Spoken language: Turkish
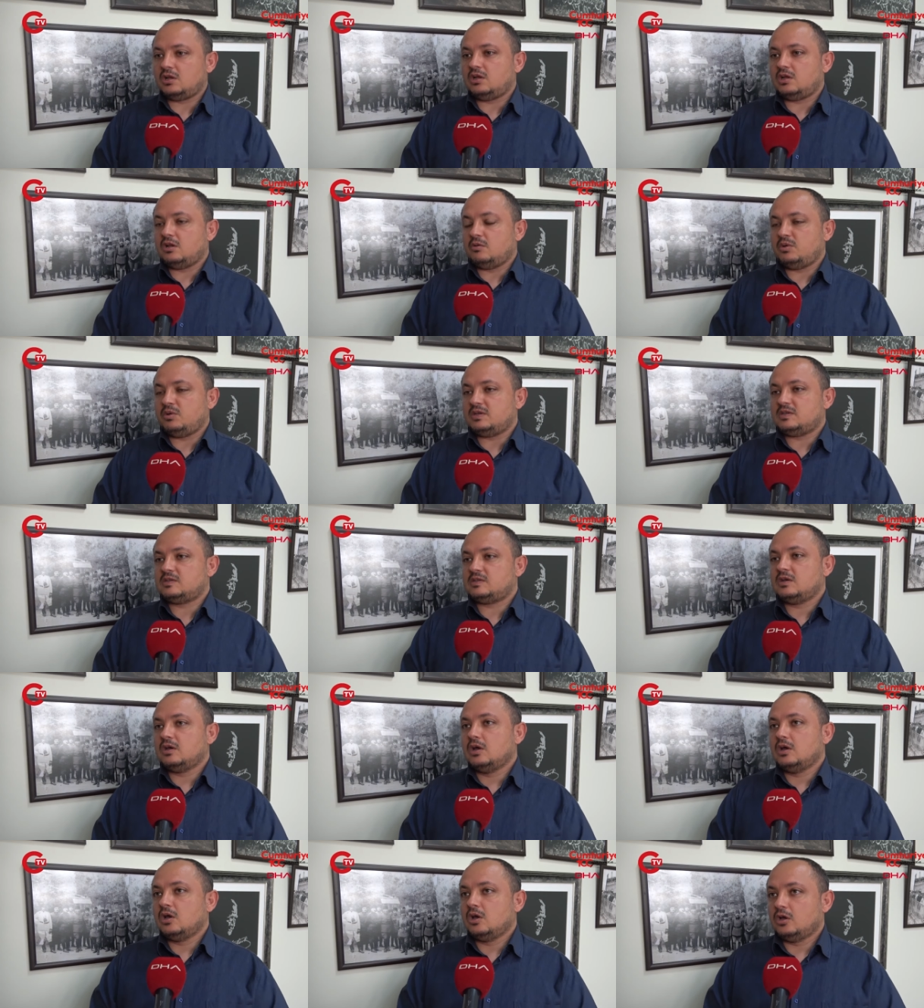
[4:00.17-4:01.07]
ilgili biz
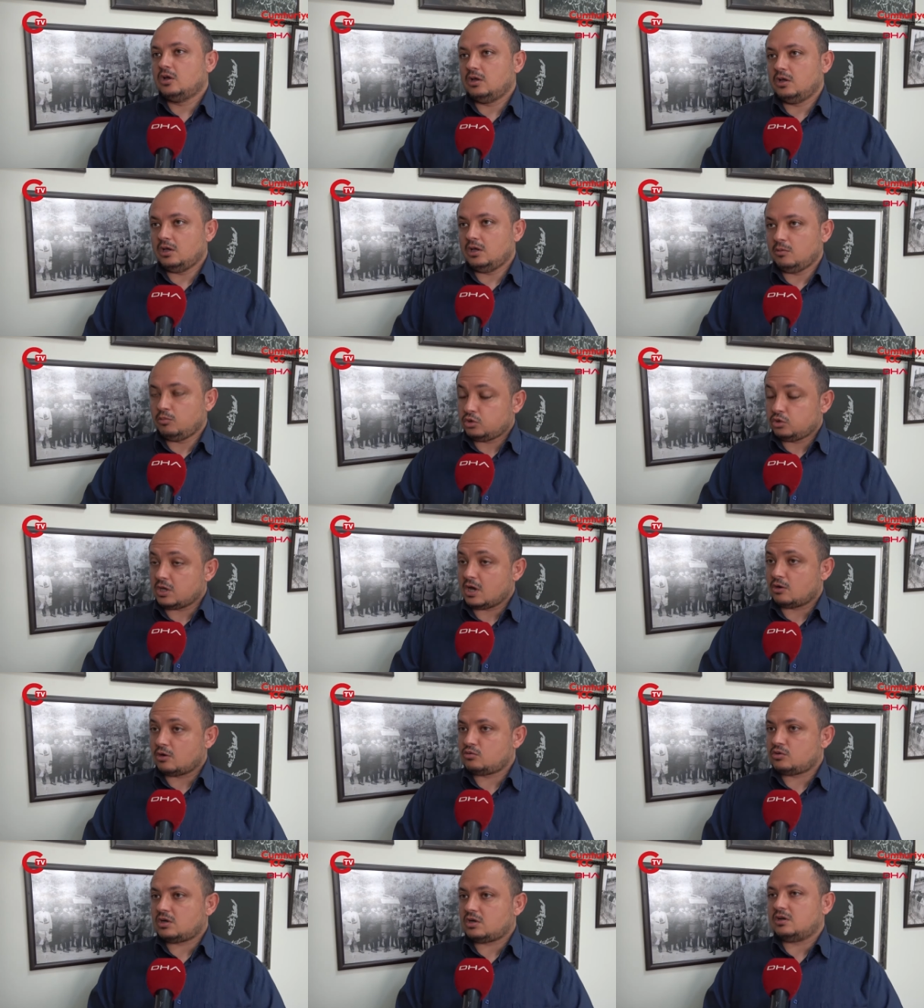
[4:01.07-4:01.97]
e, bu
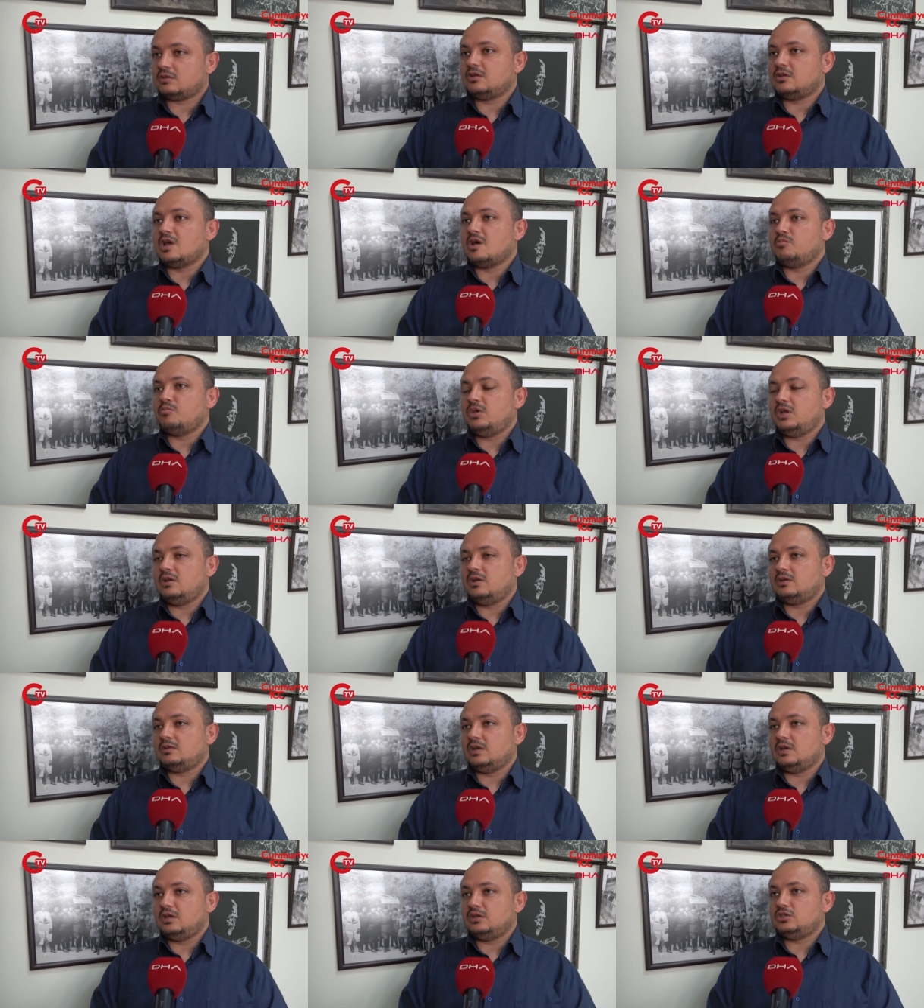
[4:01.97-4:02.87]
taarruza katılan
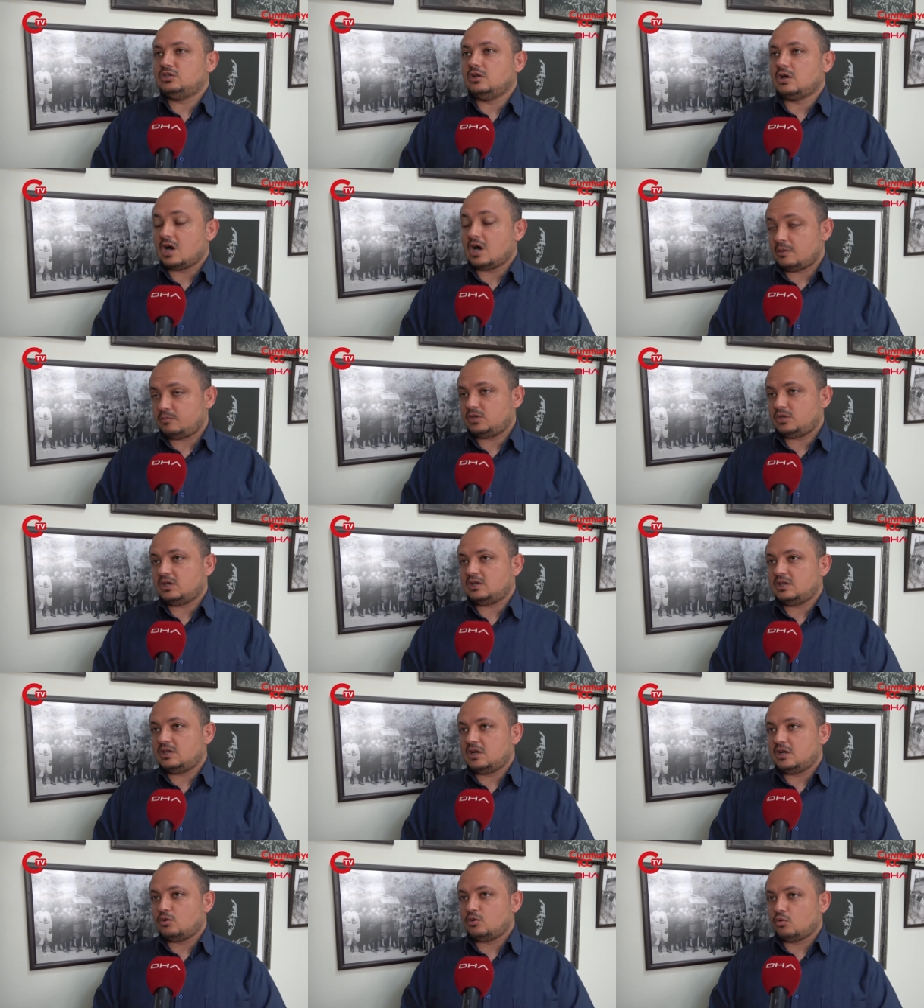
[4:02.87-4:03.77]
birliklerin harp
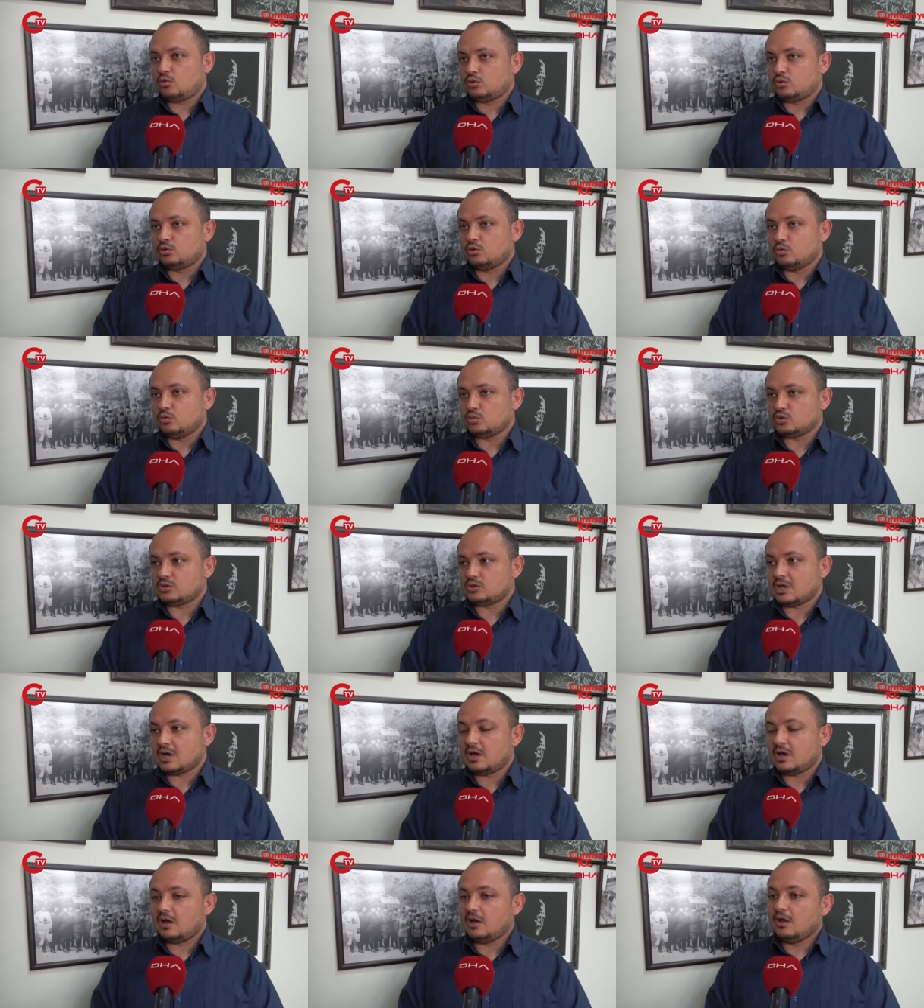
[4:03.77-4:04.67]
ceridelerini
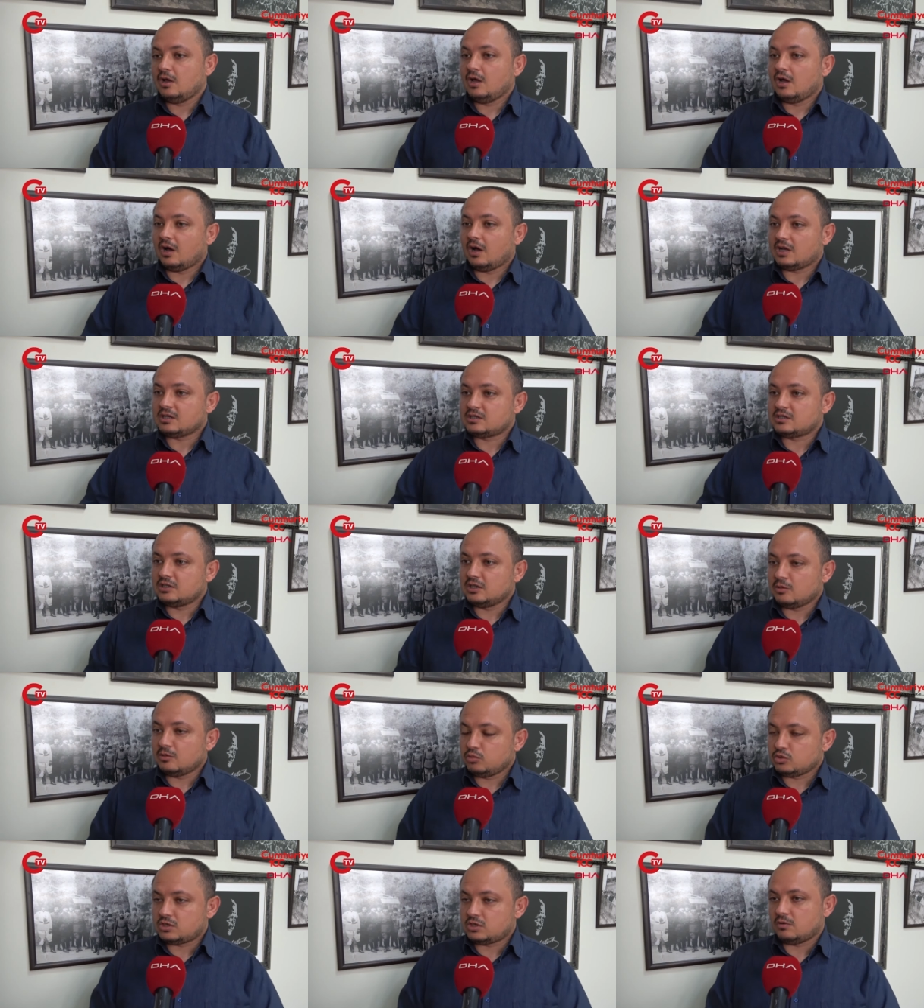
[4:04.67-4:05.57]
okuduğumuzda
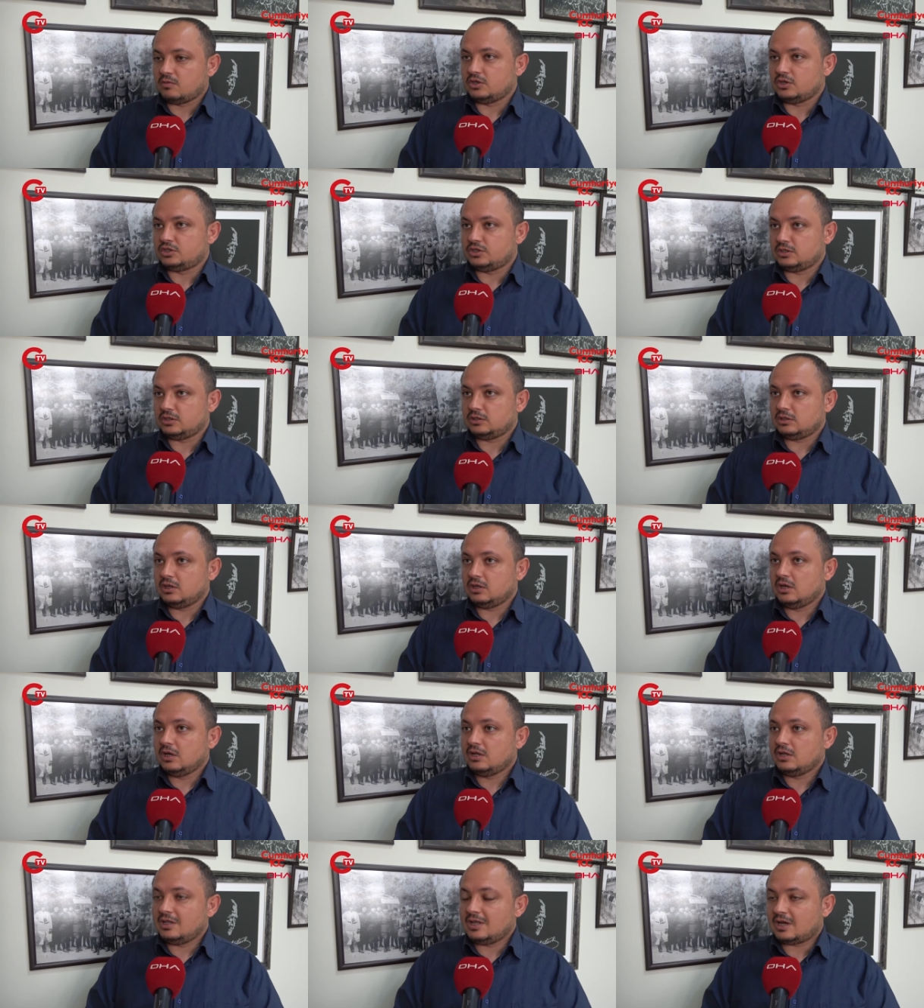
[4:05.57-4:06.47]
aslında bu savaşın
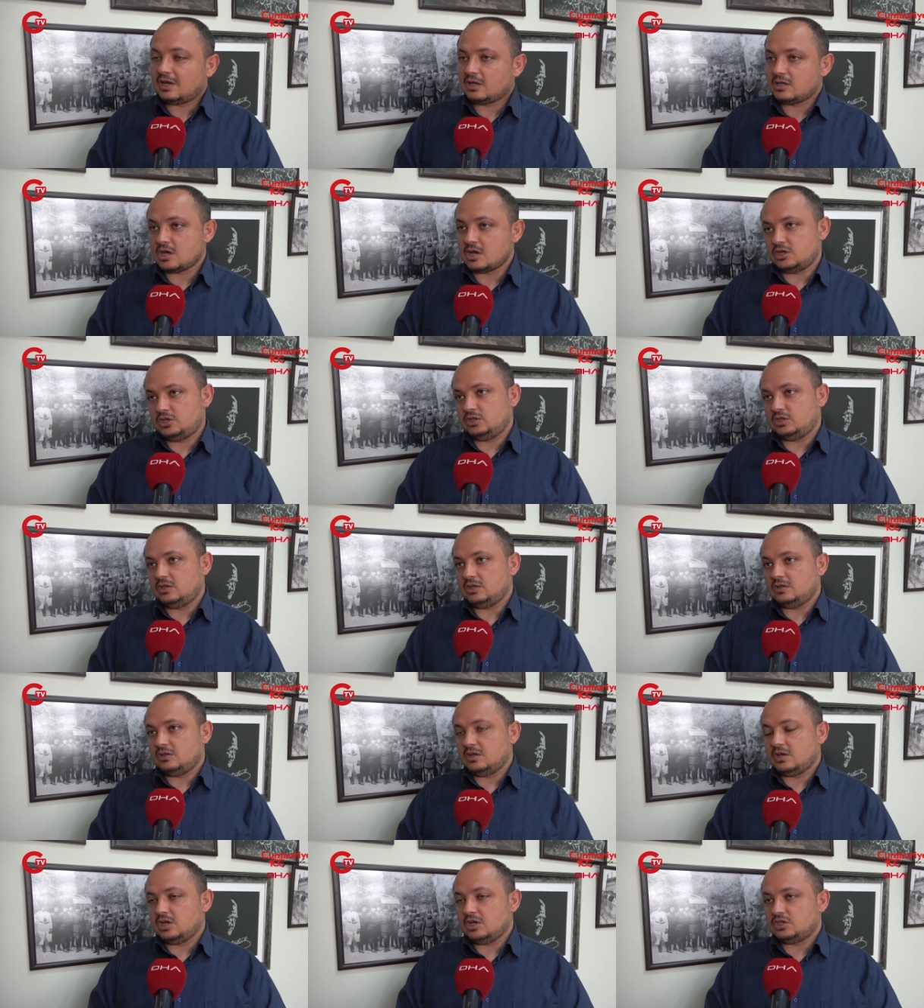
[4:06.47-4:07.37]
ne kadar
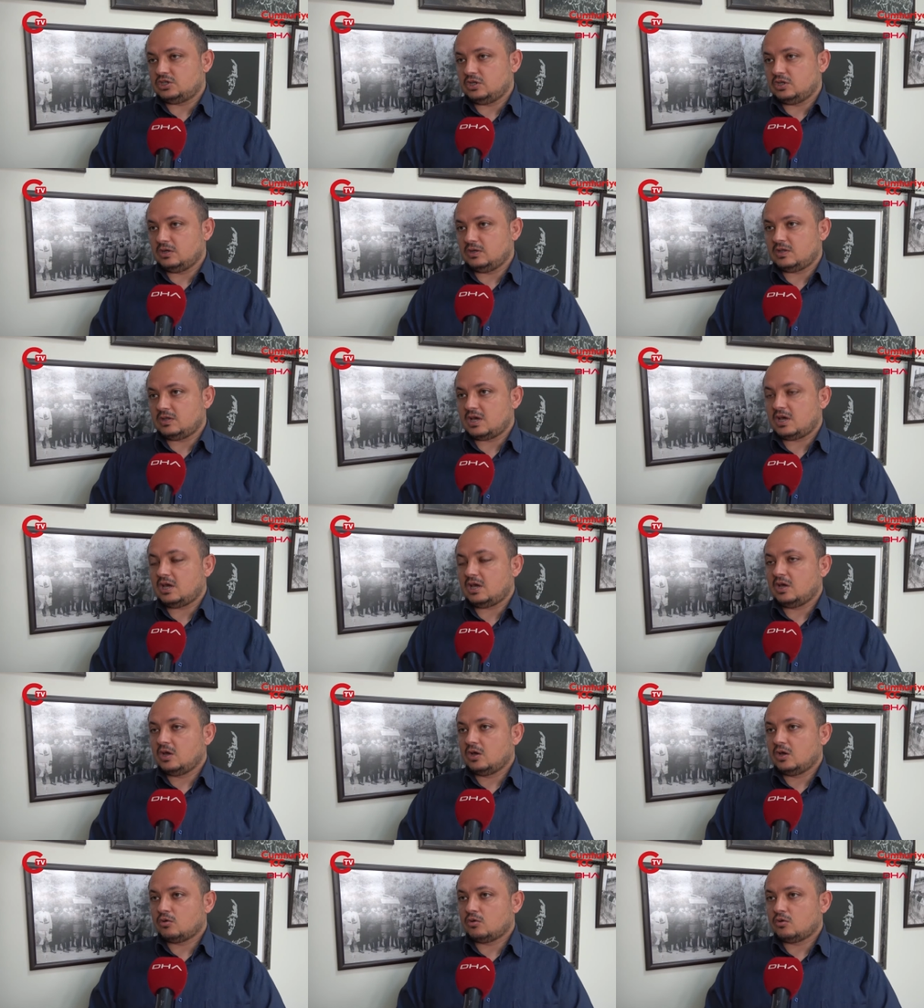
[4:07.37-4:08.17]
şiddetli geçtiğini de